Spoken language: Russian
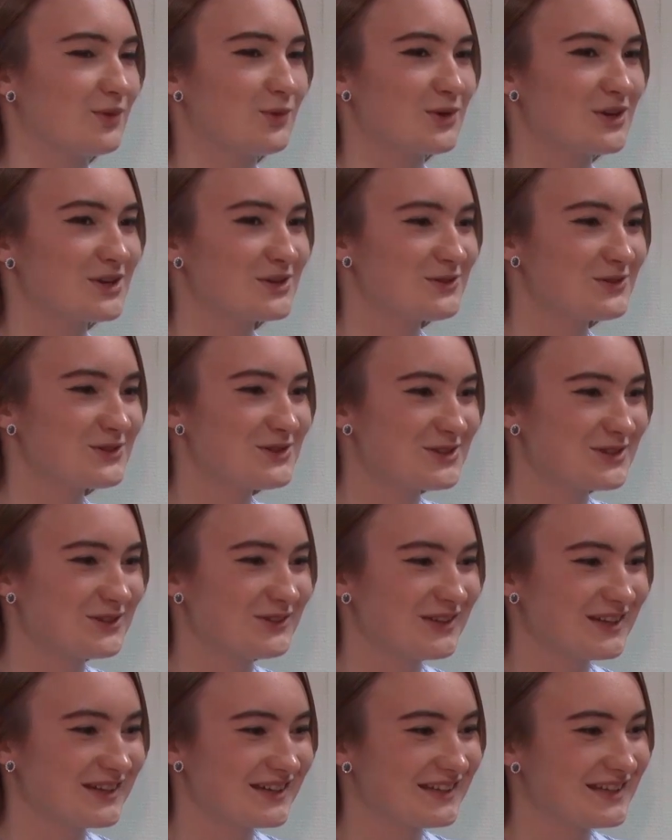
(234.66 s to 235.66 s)
Да, у каждого
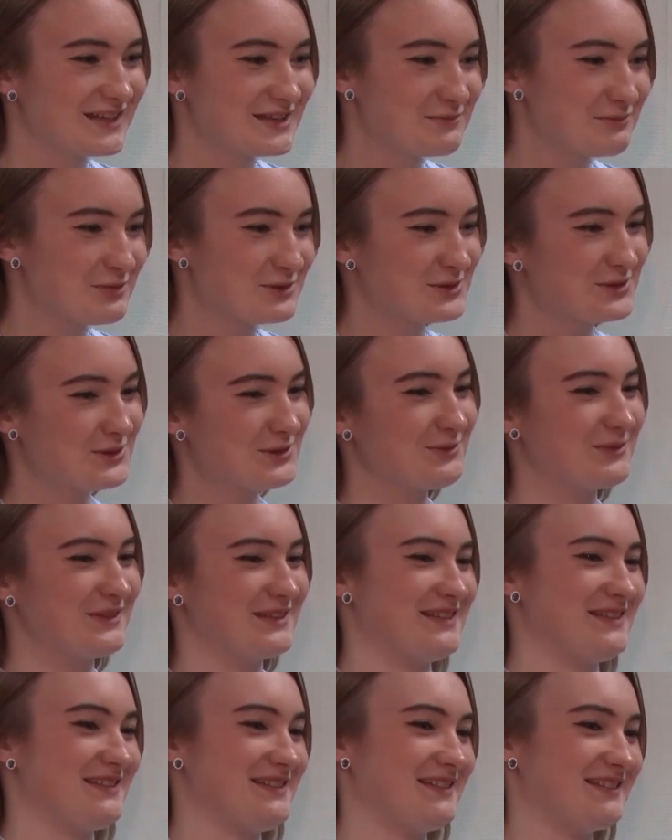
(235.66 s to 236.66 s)
человека есть
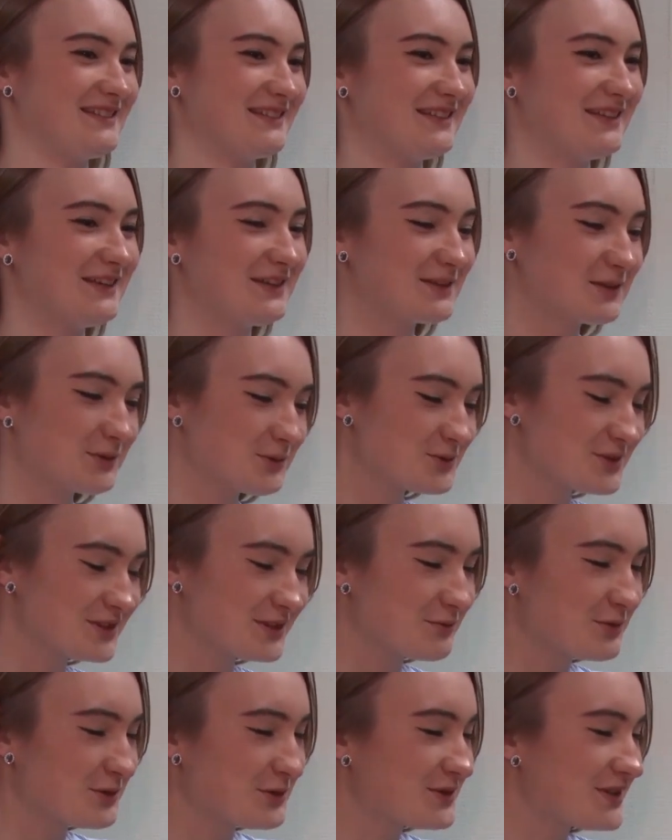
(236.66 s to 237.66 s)
способности. Их
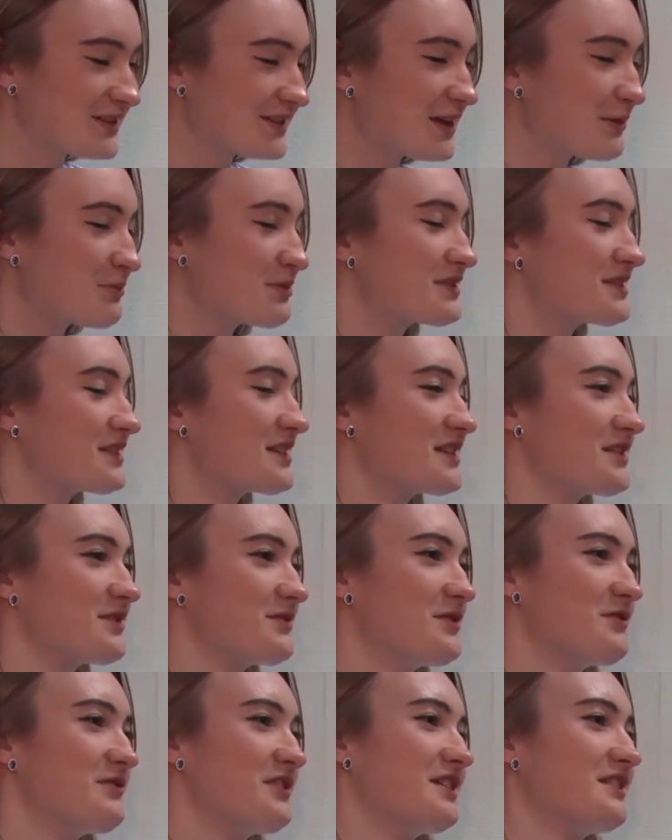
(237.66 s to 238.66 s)
нужно просто-напросто
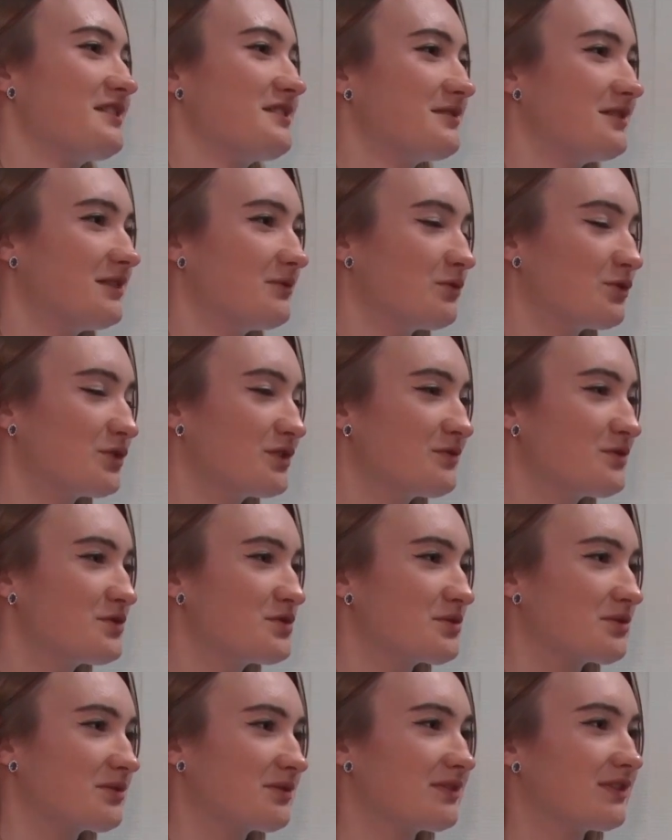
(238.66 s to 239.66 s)
развивать. Вот и
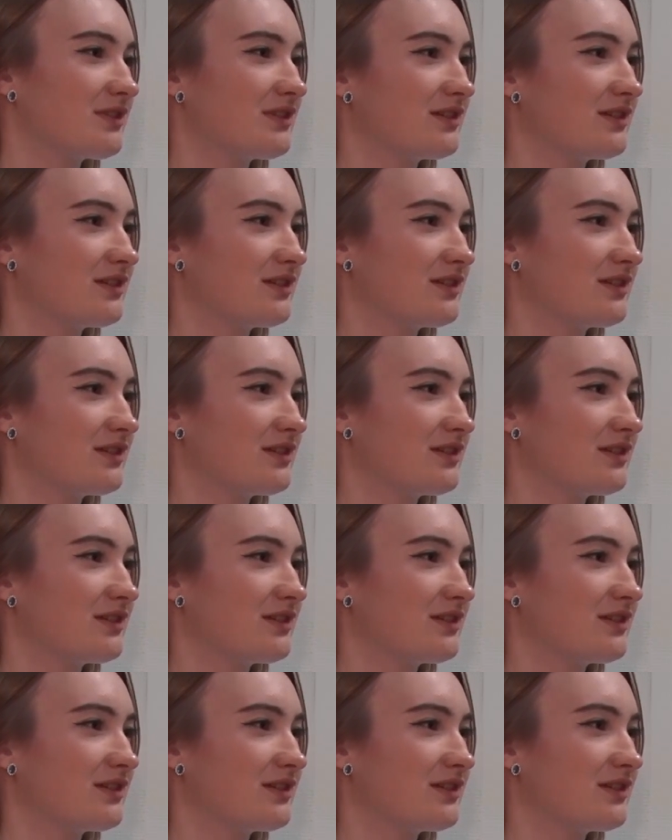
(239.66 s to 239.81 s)
все.